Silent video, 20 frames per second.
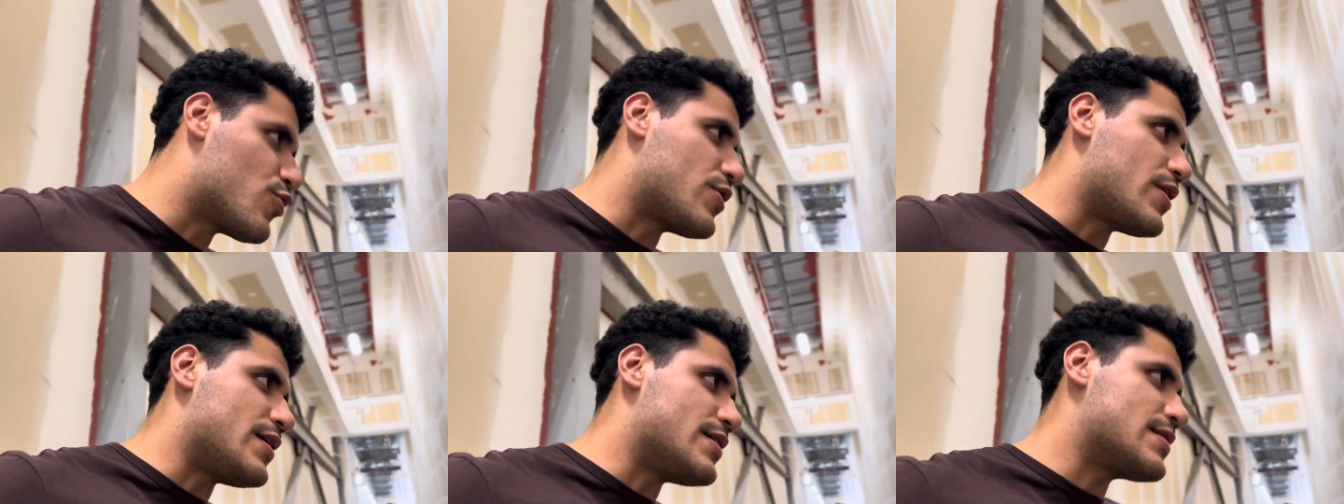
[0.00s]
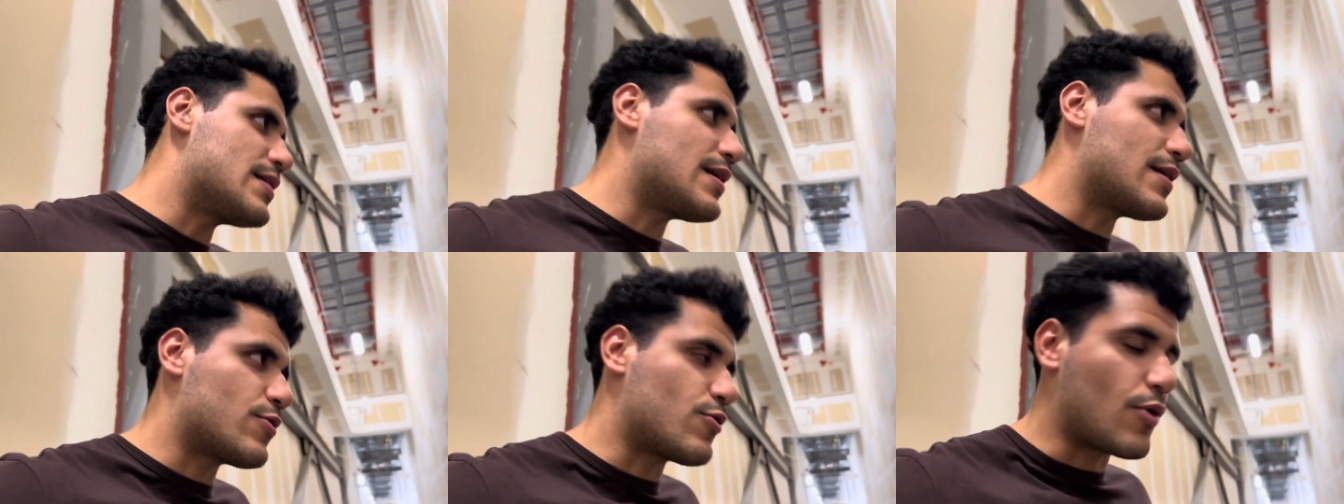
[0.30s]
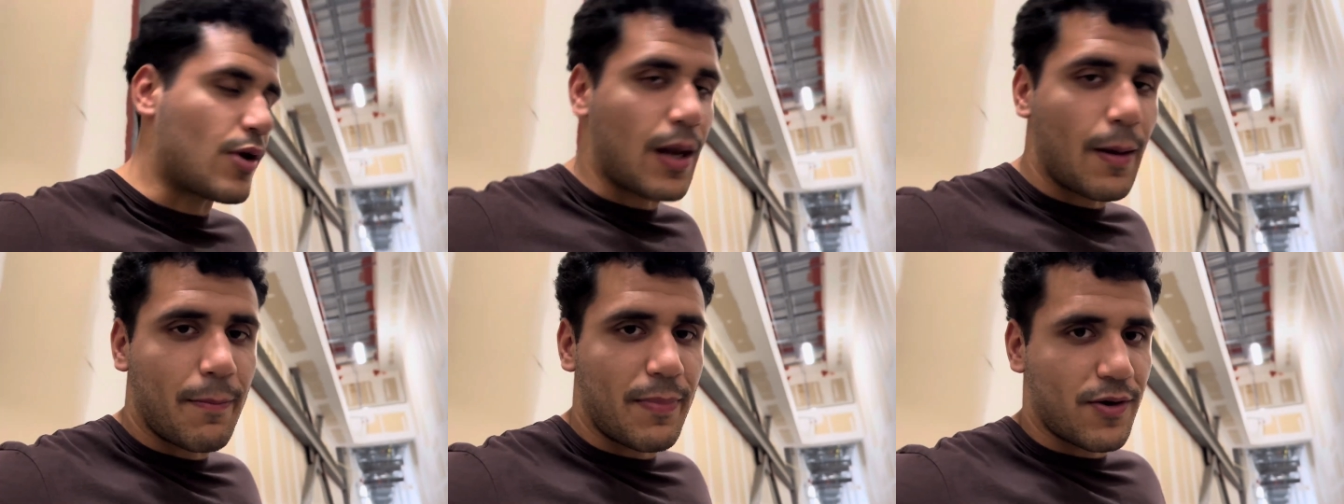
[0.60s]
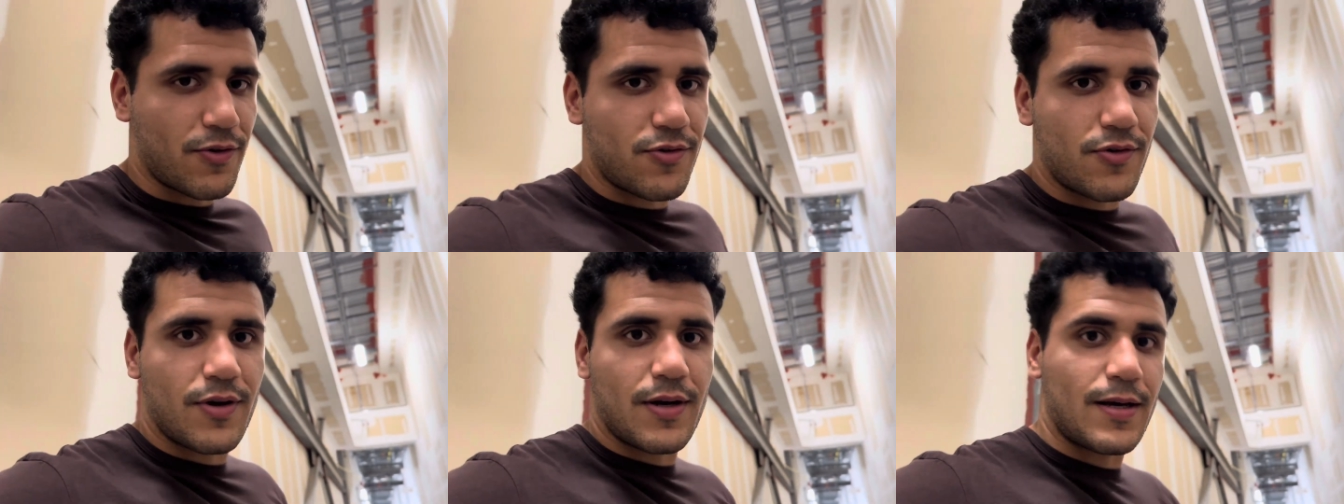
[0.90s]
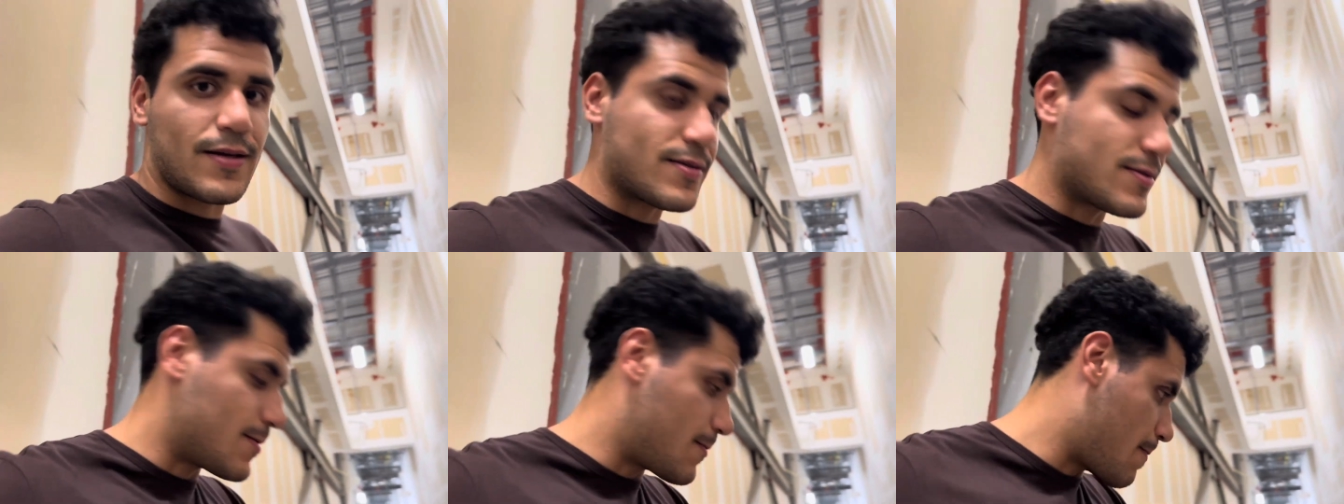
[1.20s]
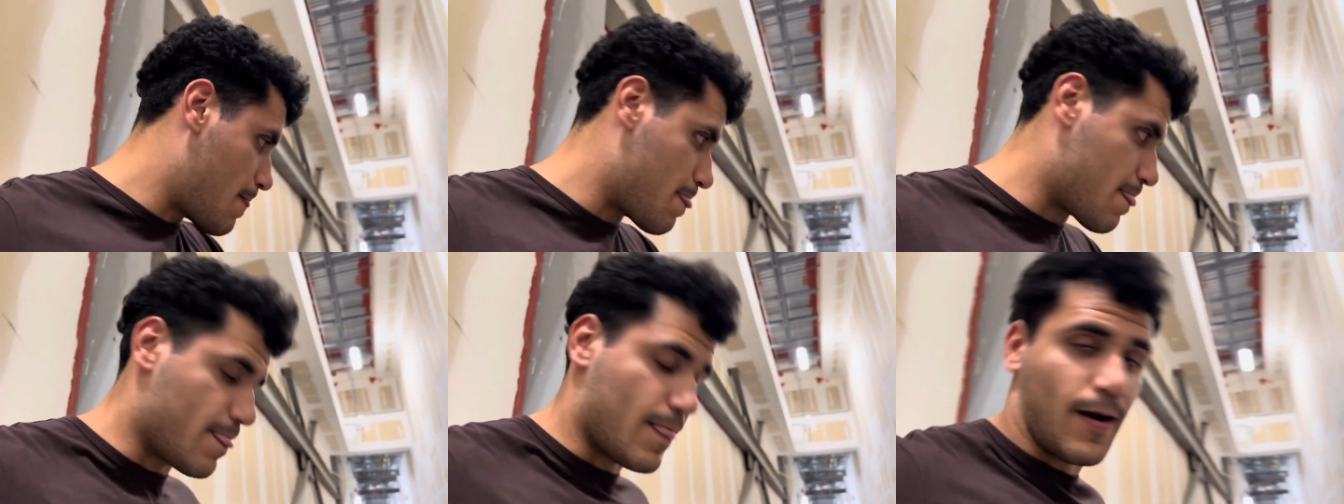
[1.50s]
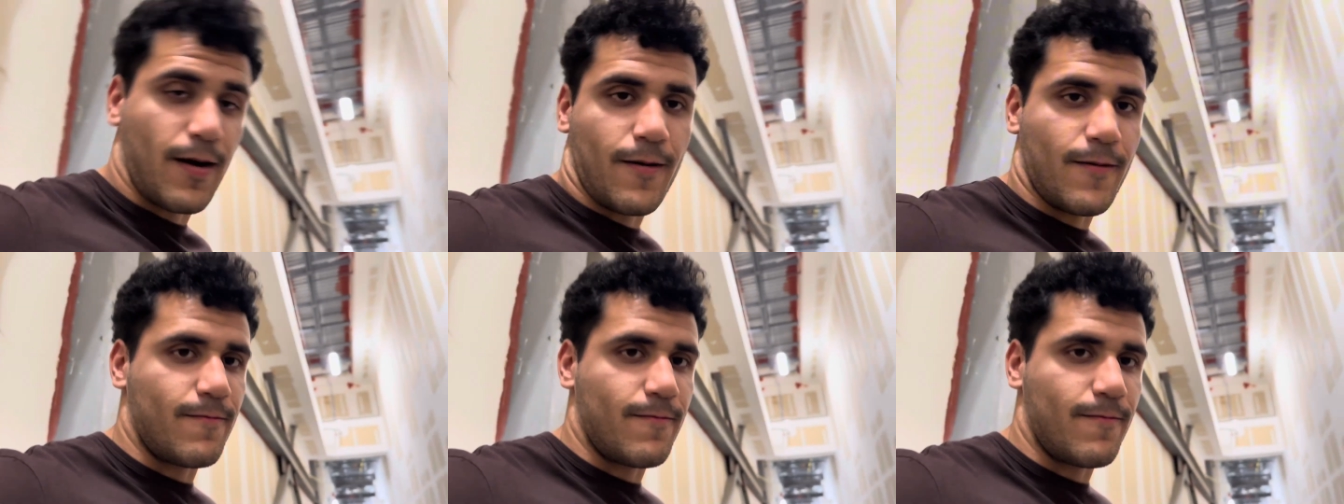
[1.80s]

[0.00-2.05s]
te dicen a todas las personas, no,